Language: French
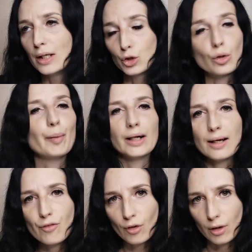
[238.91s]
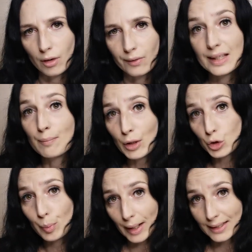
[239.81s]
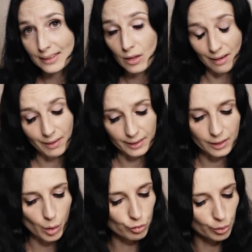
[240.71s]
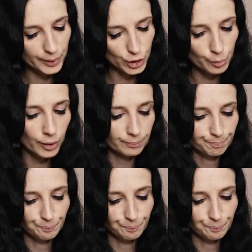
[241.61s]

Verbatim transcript: Je dois pas être la seule. Dites-moi que je ne suis pas la seule à avoir un tiroir à fourmis chez moi.